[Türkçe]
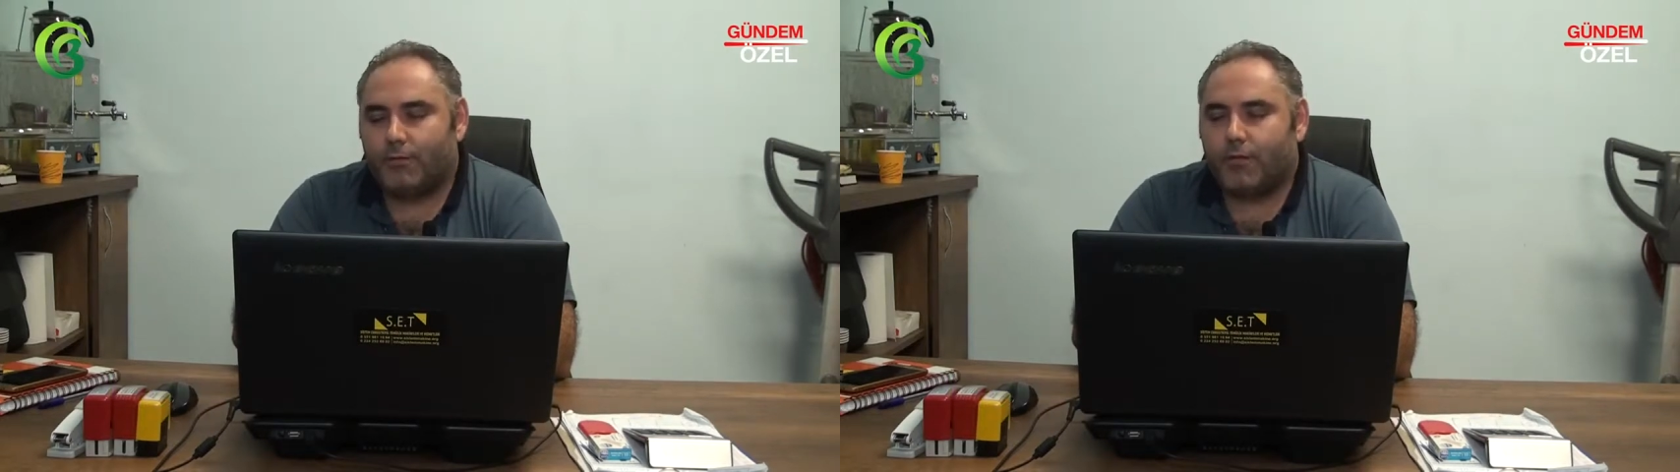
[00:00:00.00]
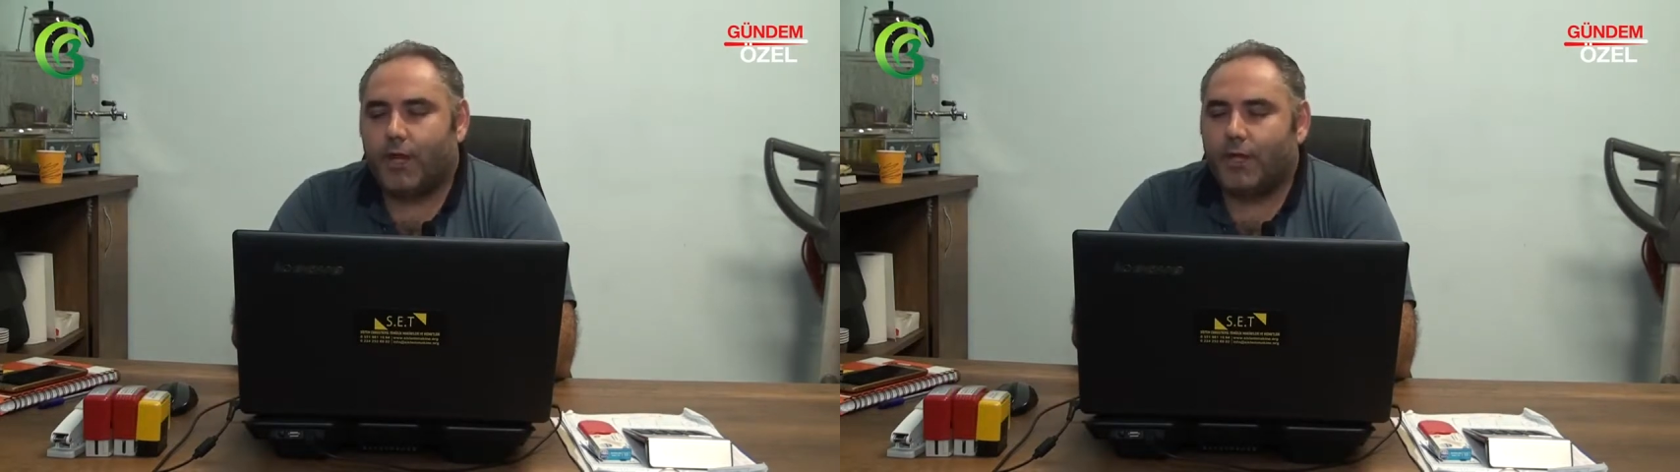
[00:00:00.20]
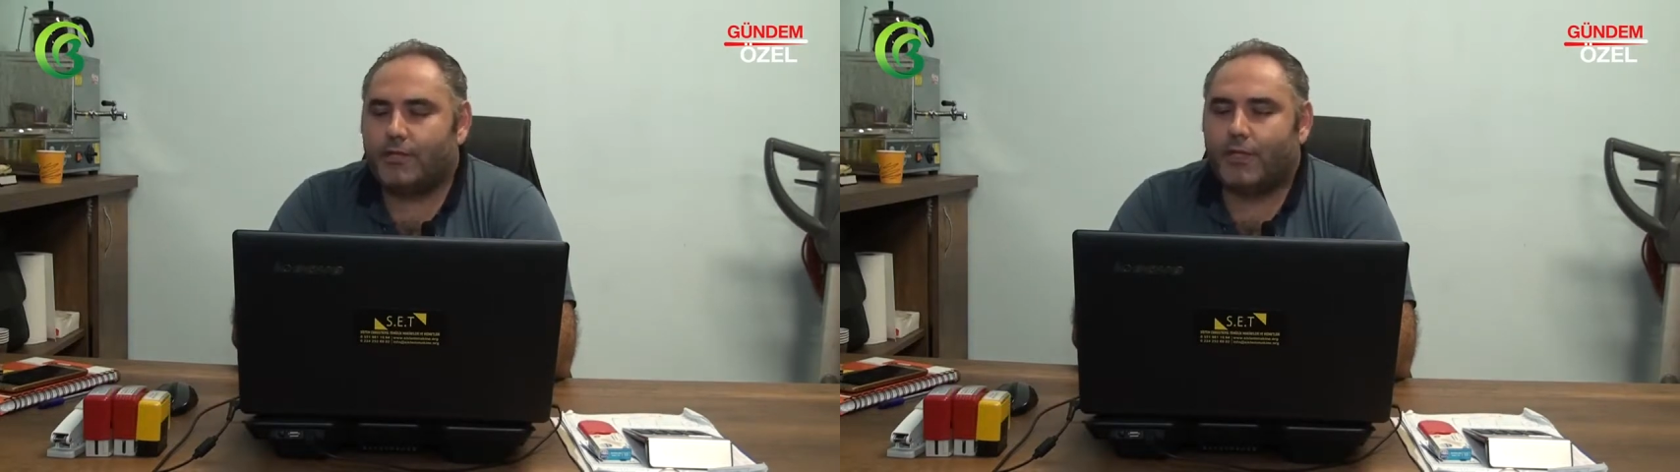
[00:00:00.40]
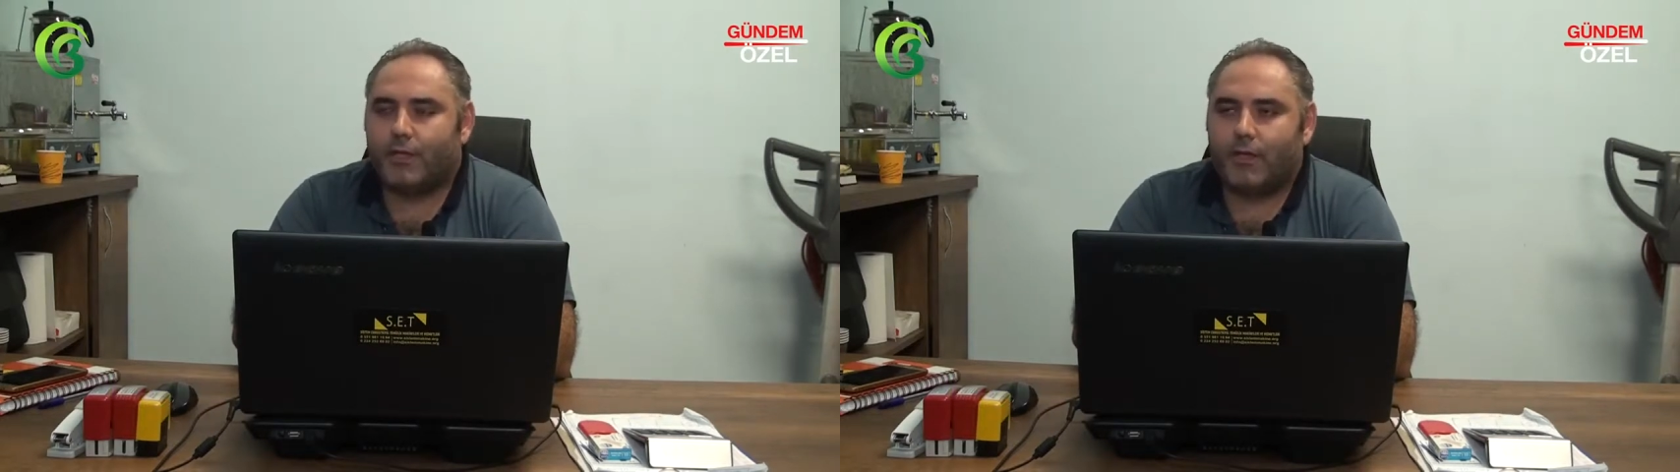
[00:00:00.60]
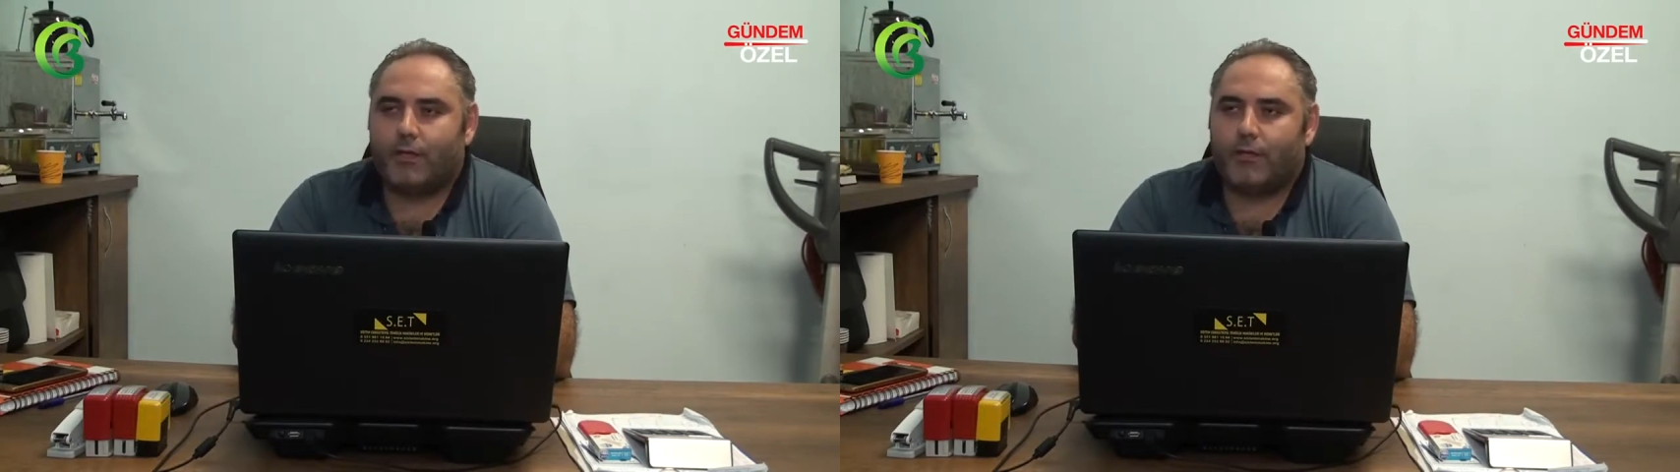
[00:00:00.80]
Tabii ki her
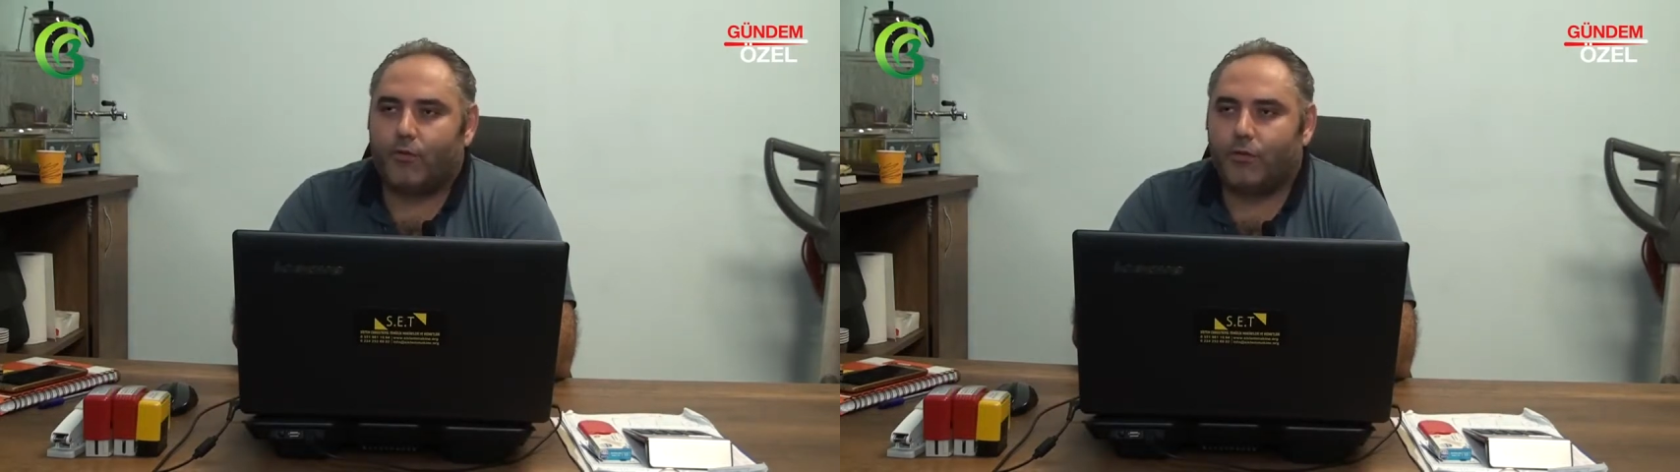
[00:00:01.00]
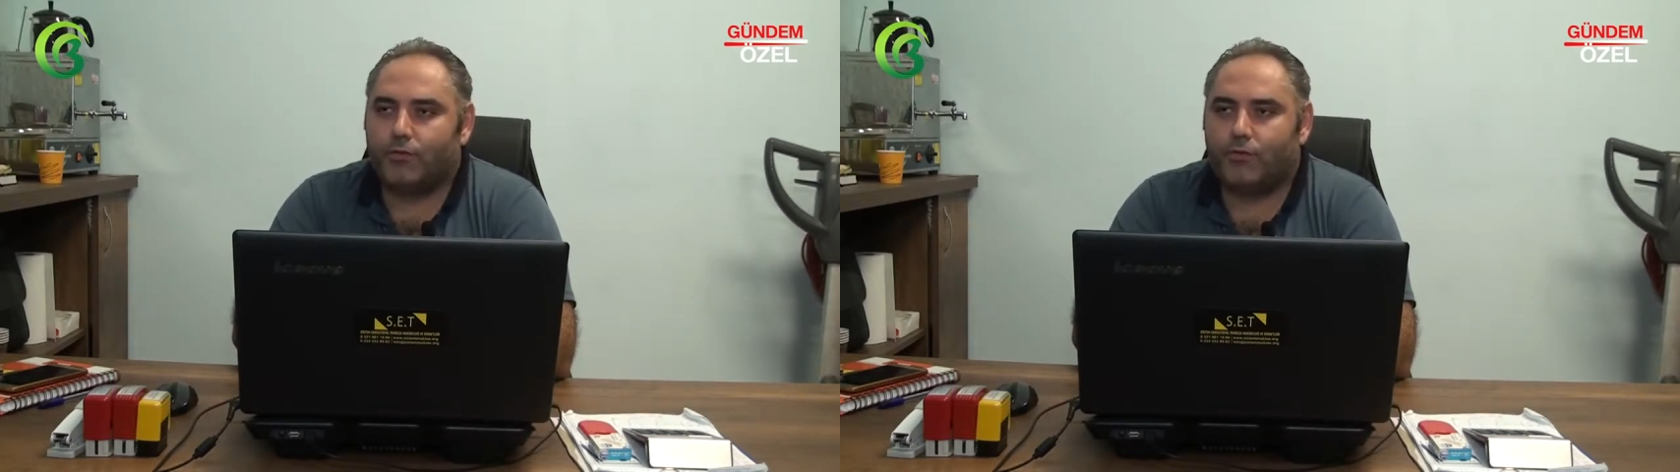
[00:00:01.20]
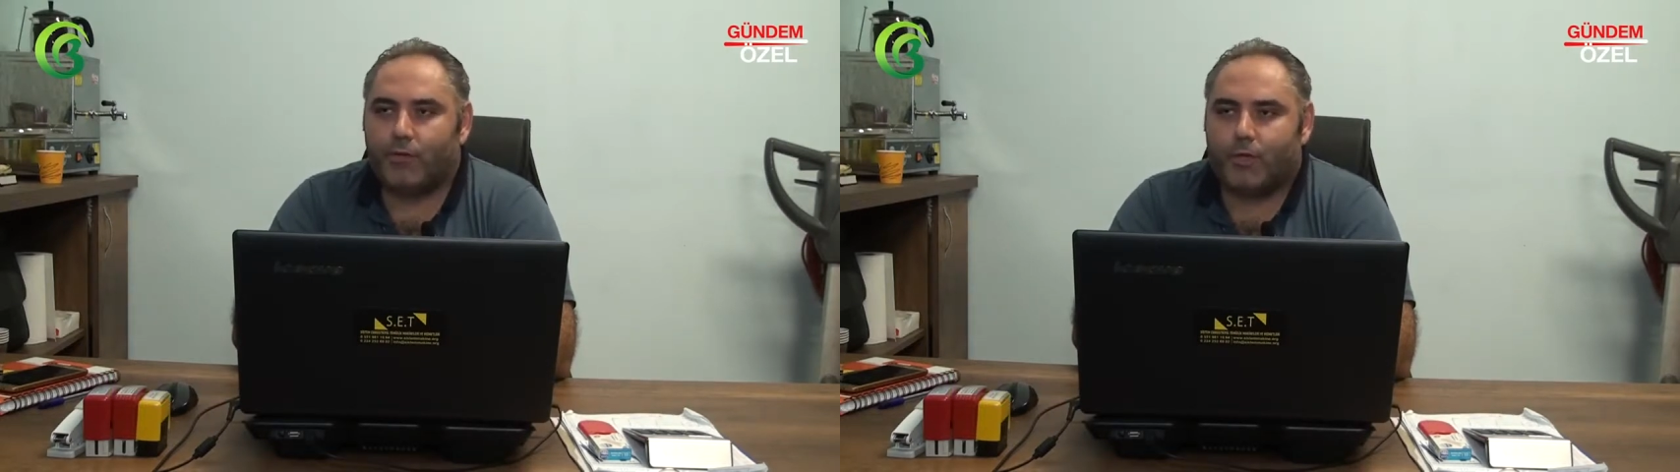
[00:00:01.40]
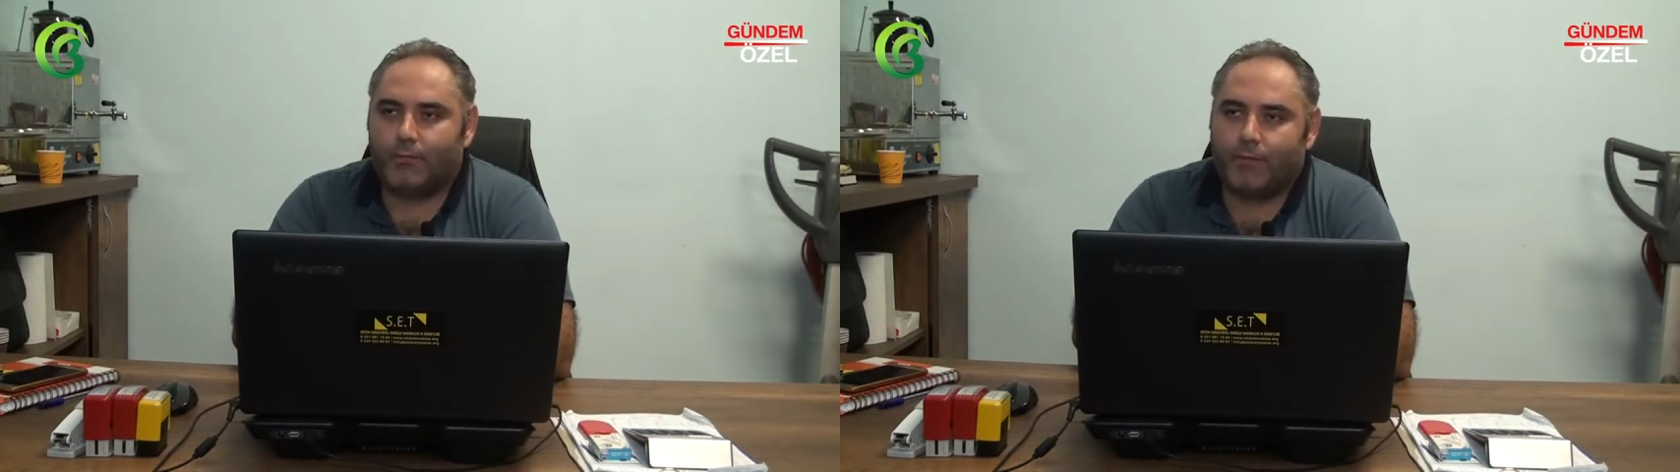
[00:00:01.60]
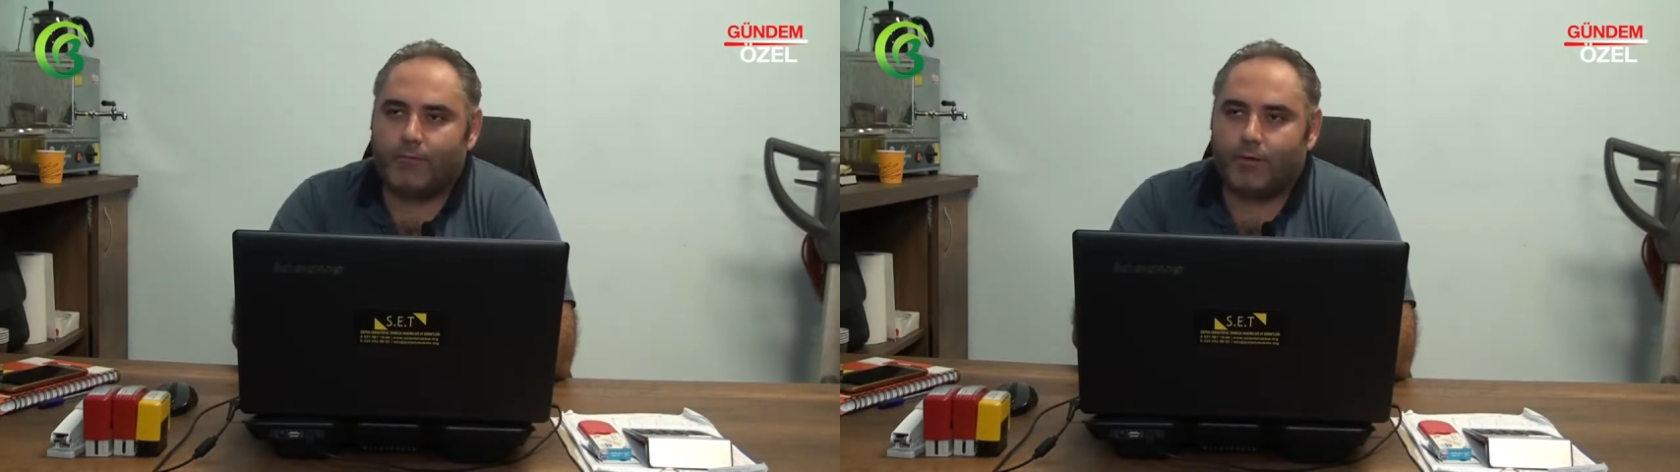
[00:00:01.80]
şeyde e, yönetici olarak
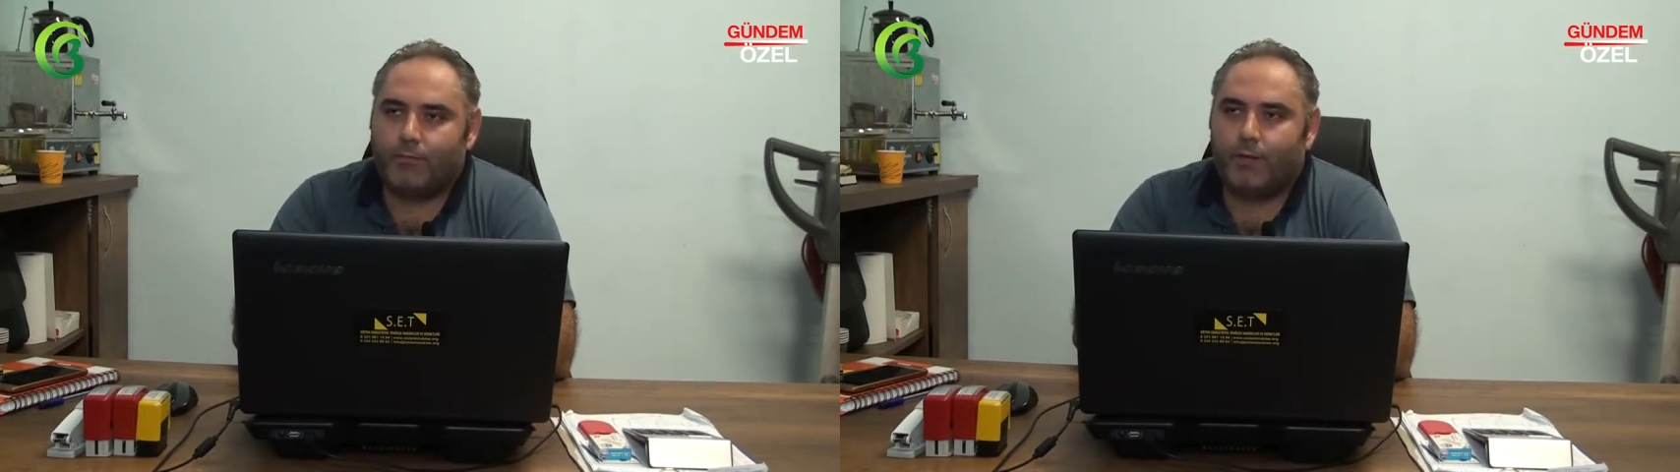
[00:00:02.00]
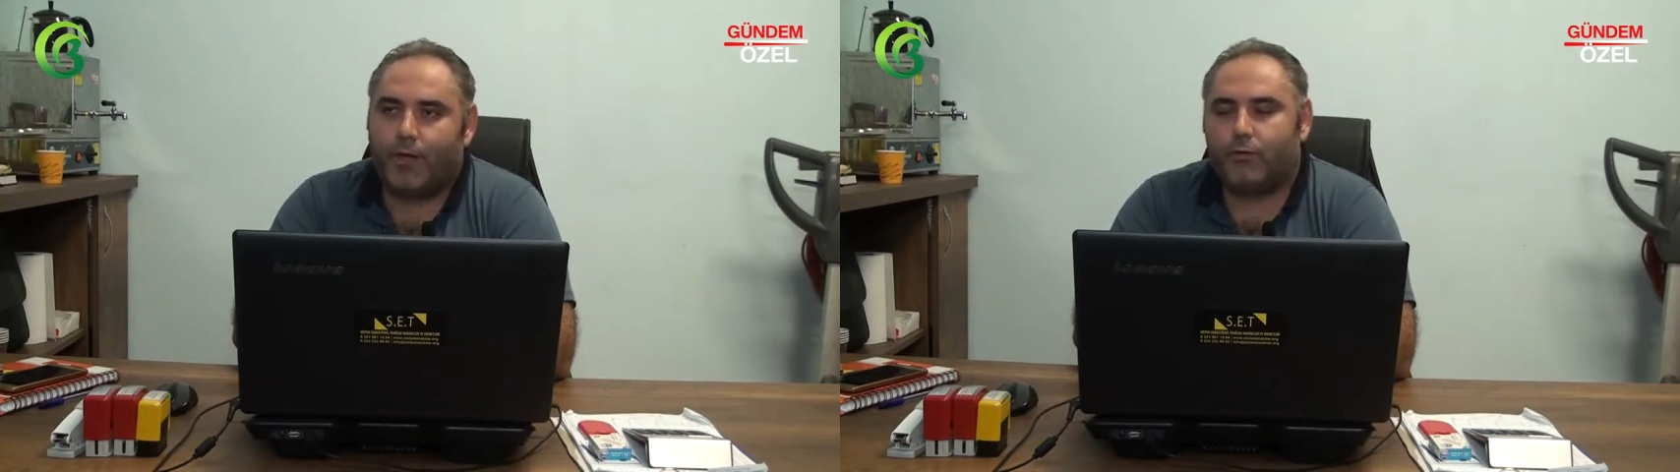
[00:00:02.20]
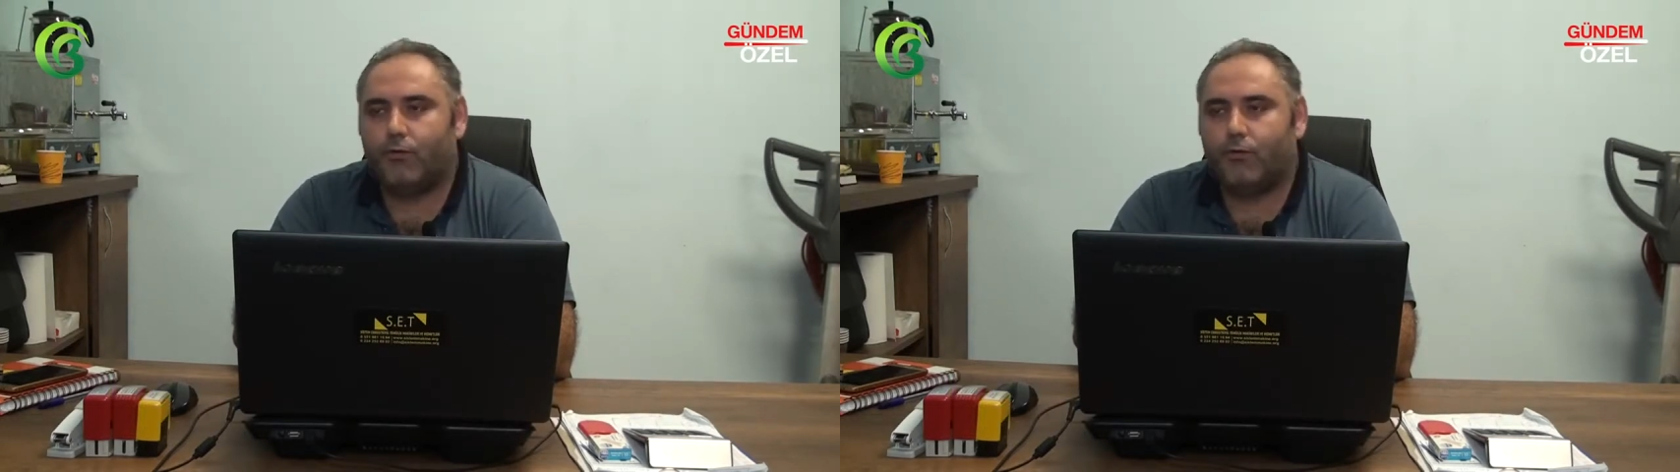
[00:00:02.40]
ben varım. Her